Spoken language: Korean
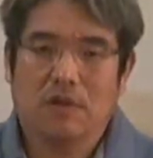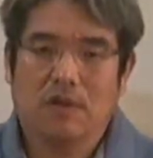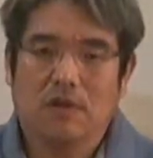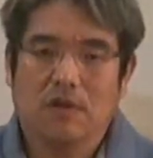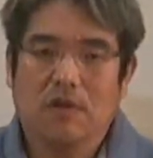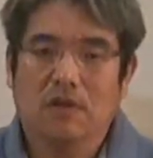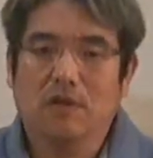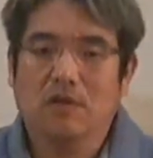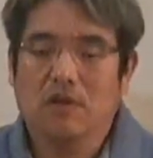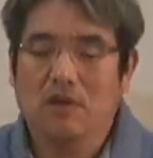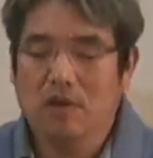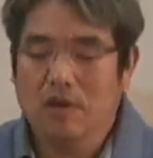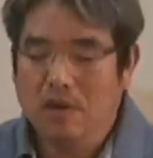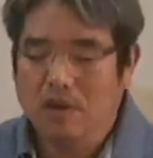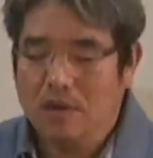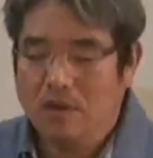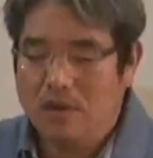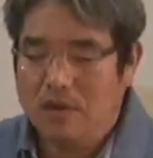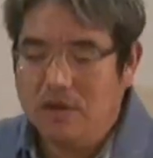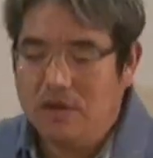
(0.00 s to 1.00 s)
그래서
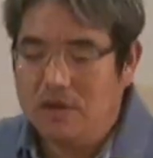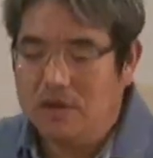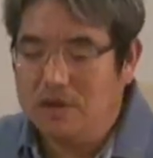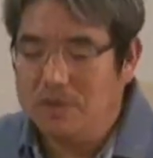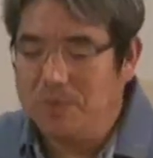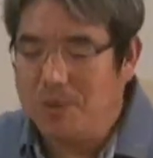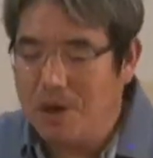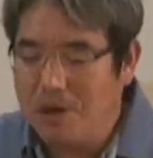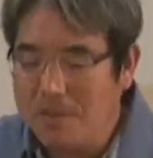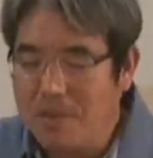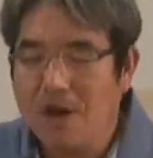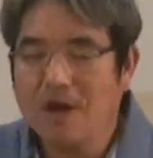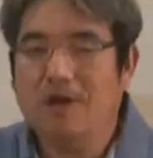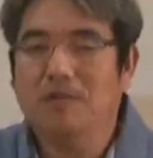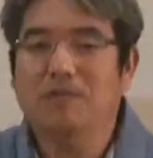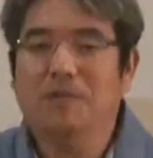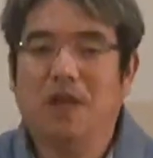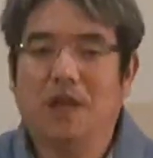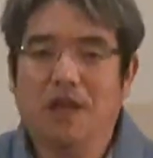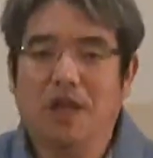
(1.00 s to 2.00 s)
그
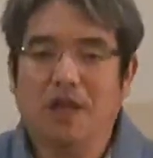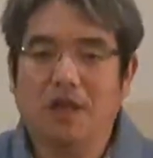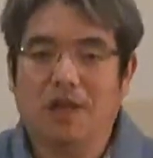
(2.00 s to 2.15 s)
벌만큼 때려야